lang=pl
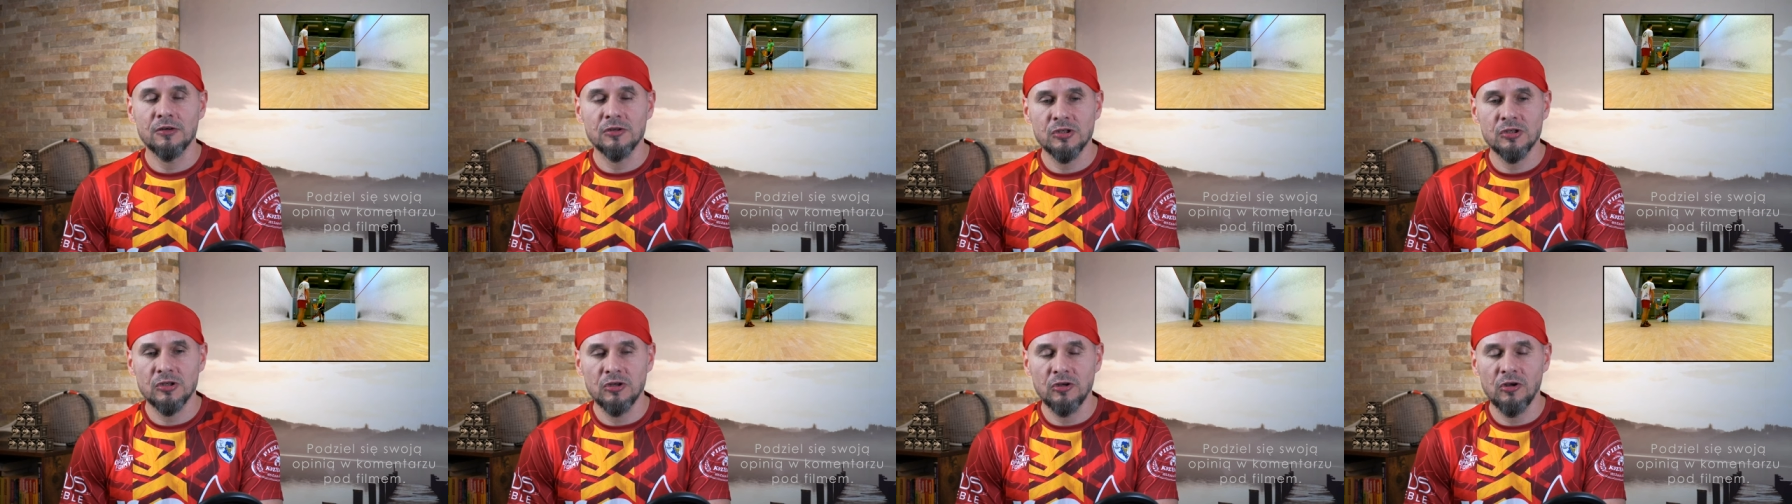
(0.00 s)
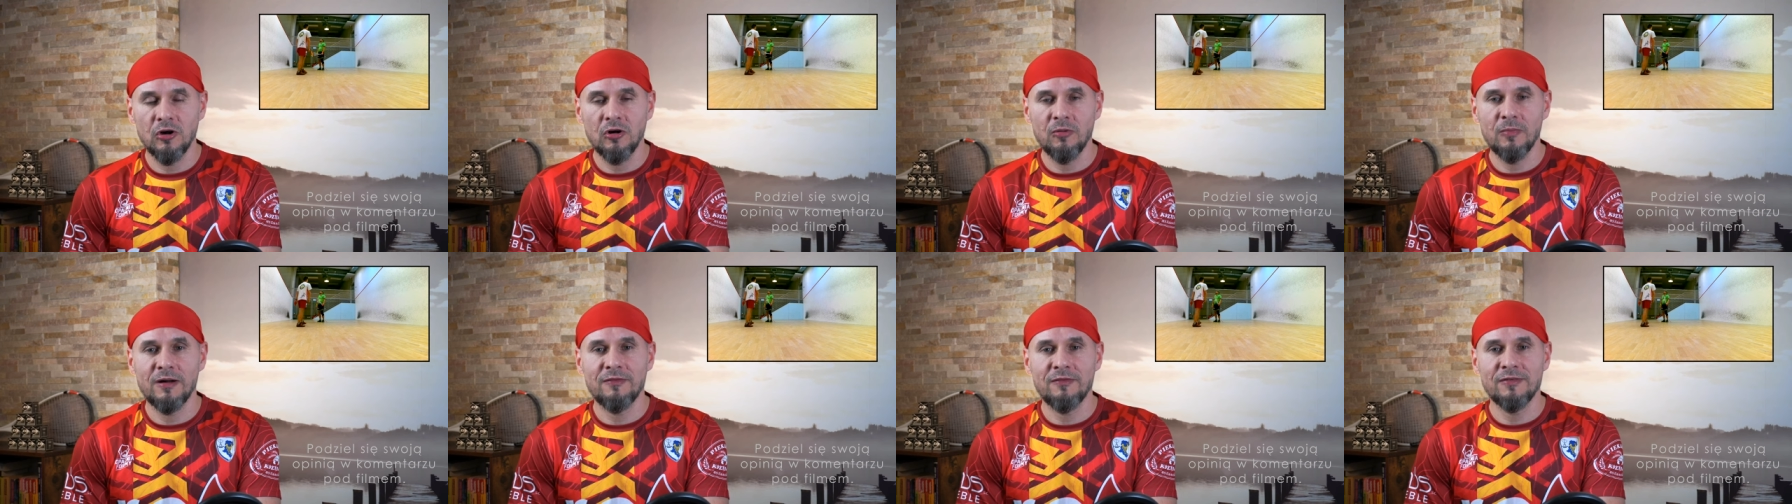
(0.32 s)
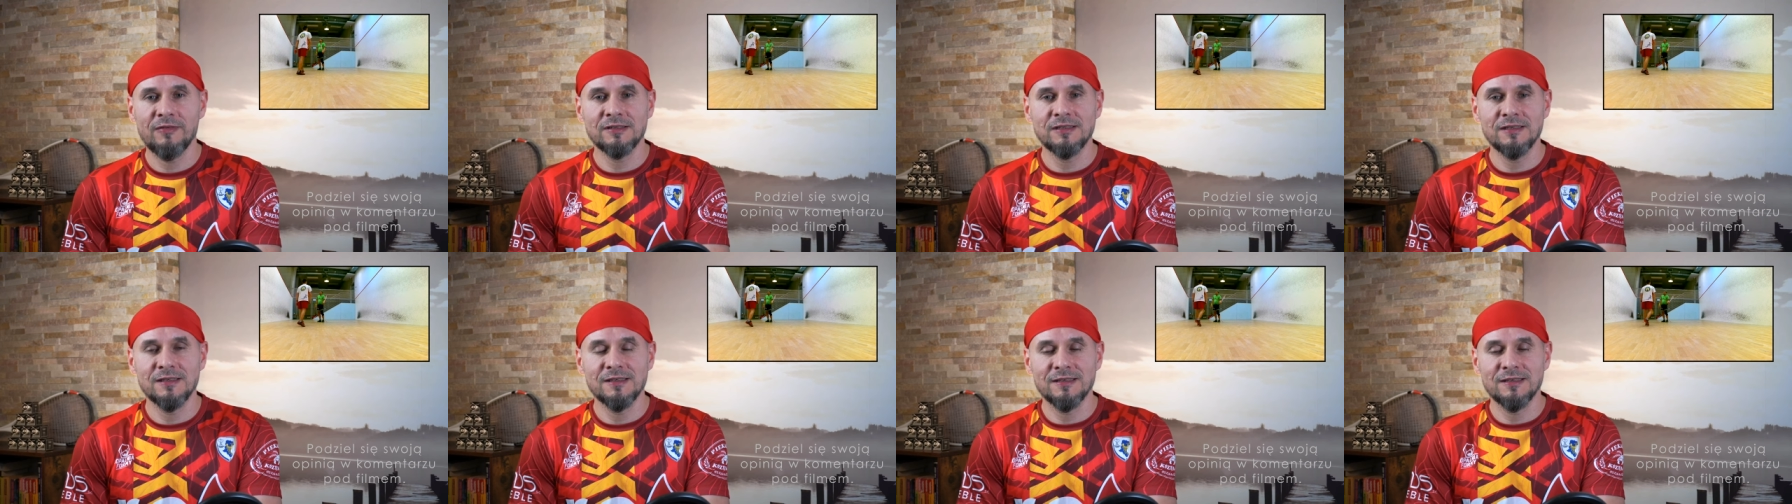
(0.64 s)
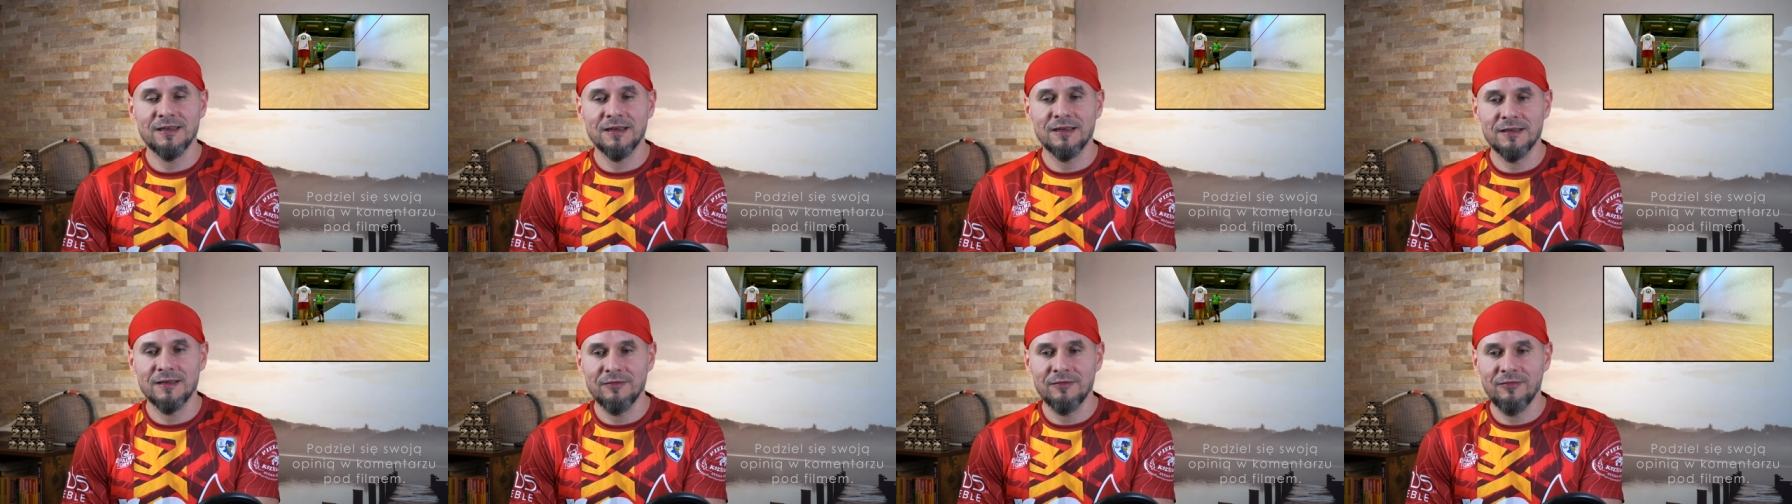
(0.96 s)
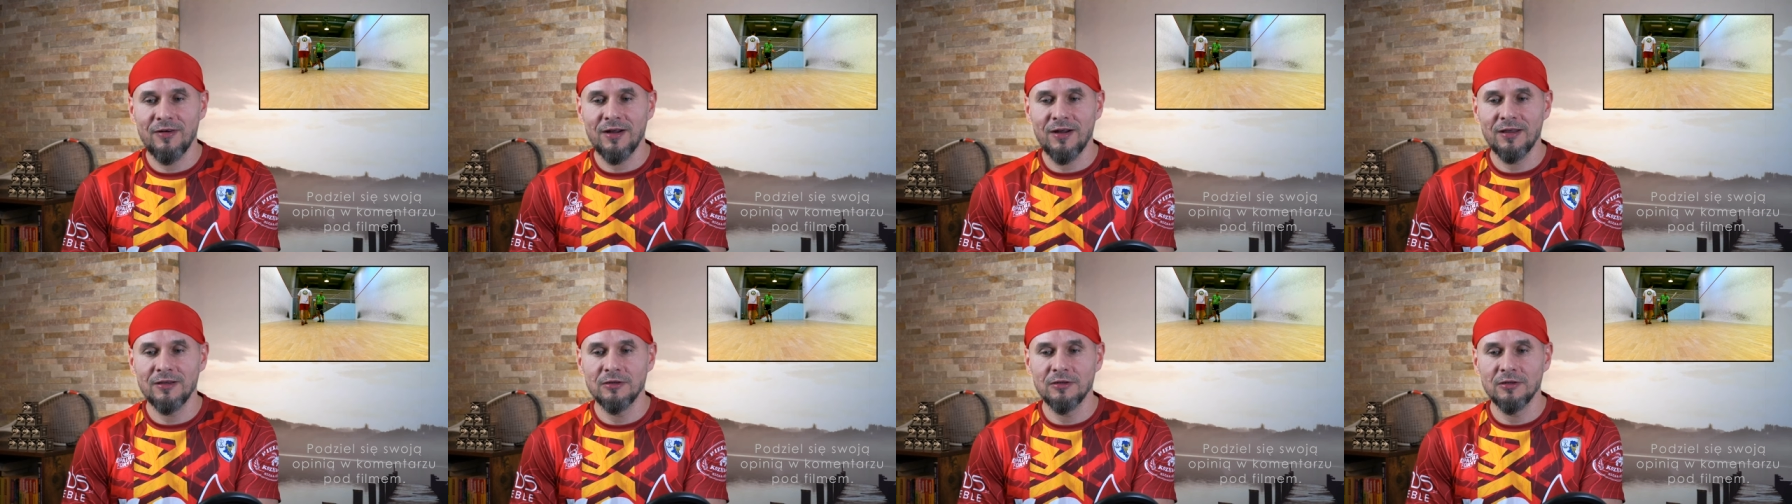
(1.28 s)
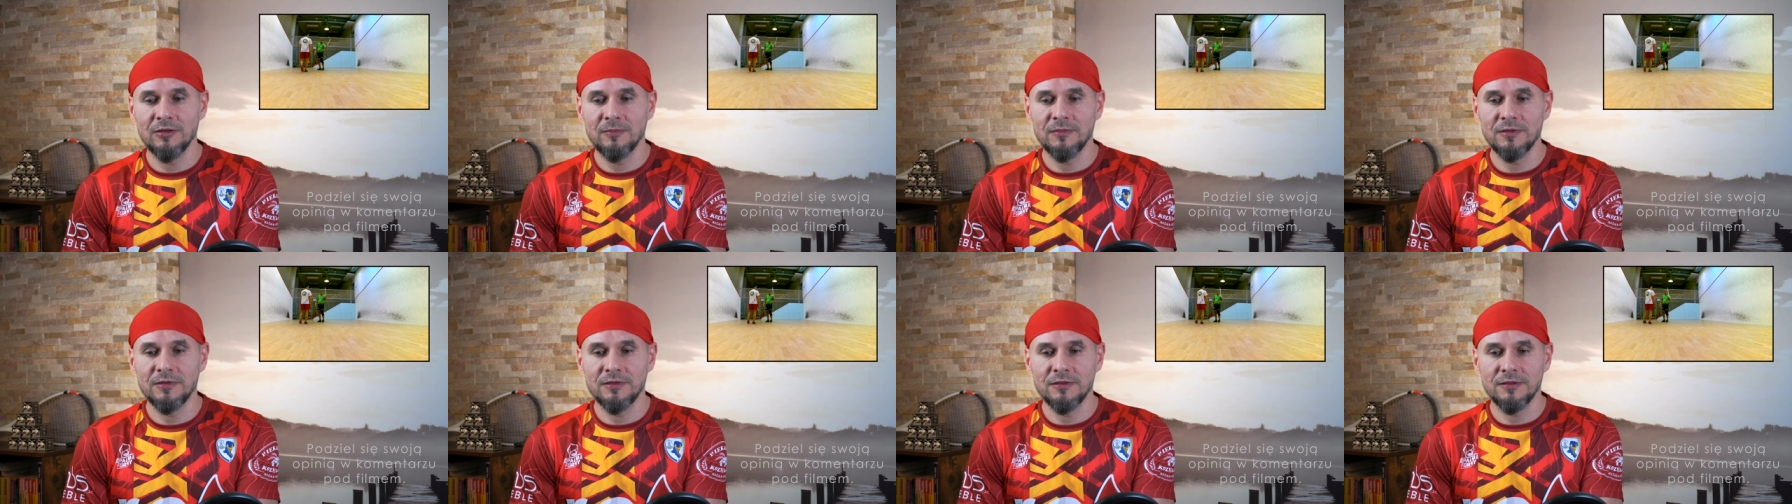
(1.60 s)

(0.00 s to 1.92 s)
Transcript: crossloba właśnie zagrywają e,